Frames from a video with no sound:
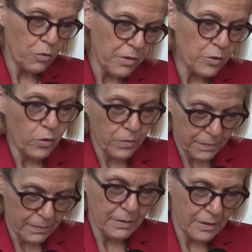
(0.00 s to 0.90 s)
convegno
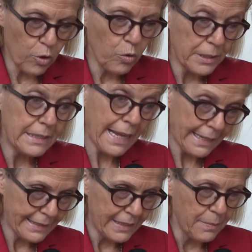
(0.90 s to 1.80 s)
si occupa di
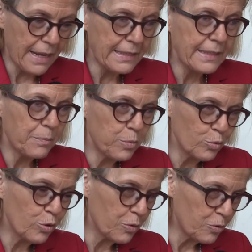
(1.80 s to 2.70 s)
tante tematiche,
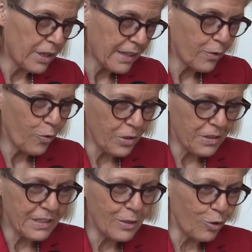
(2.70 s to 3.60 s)
appunto non a caso
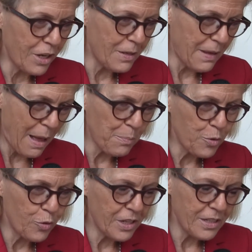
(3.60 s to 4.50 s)
il titolo è
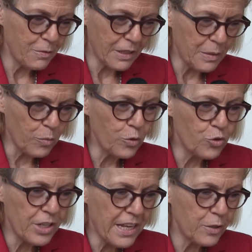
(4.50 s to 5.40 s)
ampio e in qualche modo
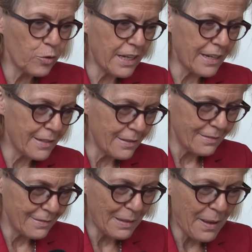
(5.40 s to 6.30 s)
generico dalla,
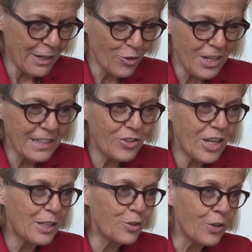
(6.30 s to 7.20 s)
dai margini al
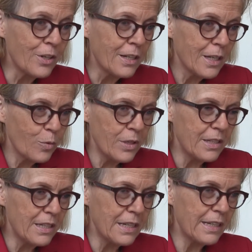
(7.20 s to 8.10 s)
centro,
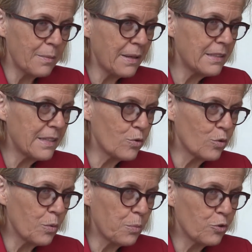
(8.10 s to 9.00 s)
quindi le tematiche
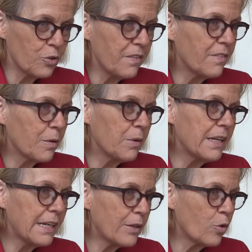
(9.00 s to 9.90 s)
sono, possono essere
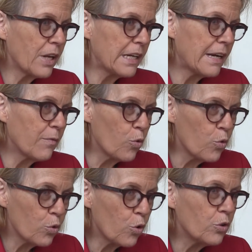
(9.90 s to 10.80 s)
quelle della donna nel
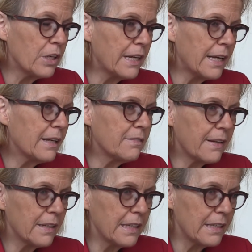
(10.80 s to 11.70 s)
lavoro, della,
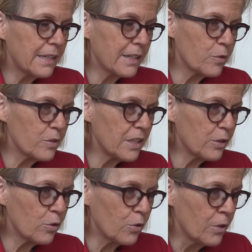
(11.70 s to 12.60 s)
del
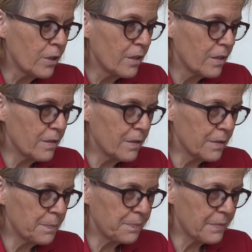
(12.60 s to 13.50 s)
cosiddetto
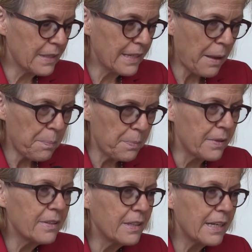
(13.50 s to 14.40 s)
ehm,
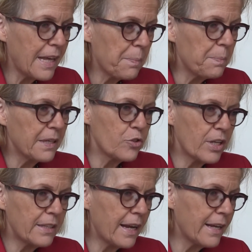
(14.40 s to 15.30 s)
gap, del gap che
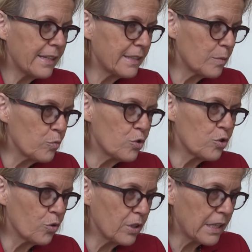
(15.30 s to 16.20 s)
c'è tra le
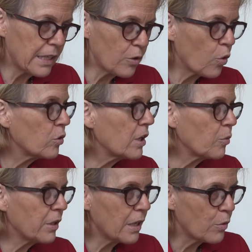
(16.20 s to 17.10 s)
retribuzioni delle donne e
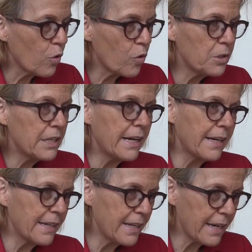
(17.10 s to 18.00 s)
quelle degli uomini, la
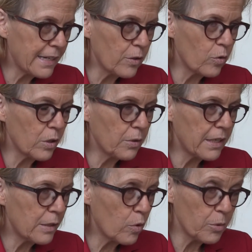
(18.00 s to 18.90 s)
carriera delle donne e quella
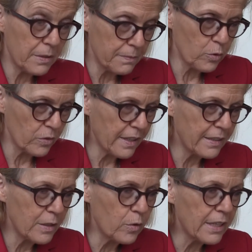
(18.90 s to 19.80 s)
degli uomini, sono
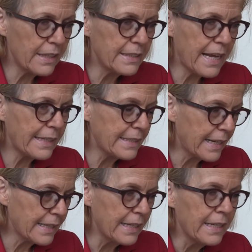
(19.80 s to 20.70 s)
stati ricordati dati
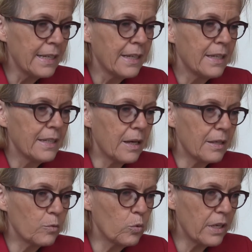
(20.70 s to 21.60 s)
anche da
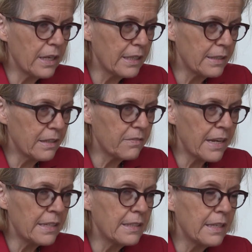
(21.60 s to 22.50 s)
alcune delle,
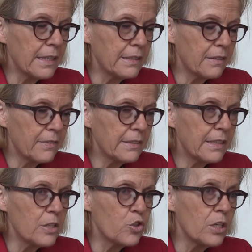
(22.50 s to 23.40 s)
delle
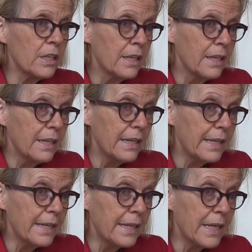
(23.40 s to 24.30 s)
interventrici
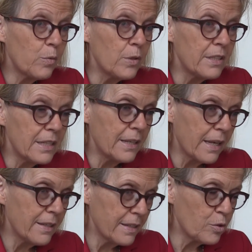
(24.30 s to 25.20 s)
e, e quindi
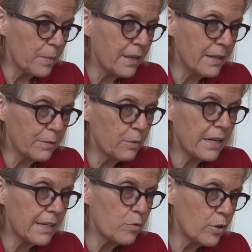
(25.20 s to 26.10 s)
eh, insomma,
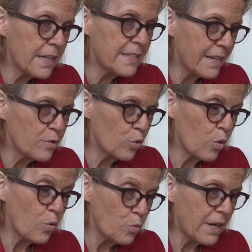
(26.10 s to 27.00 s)
quella della violenza è
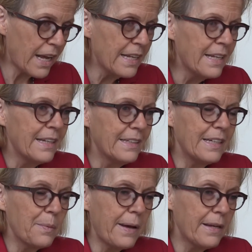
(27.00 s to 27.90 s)
solo una
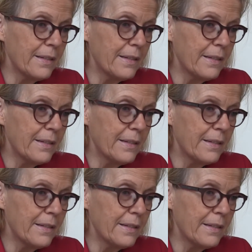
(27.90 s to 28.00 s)
delle,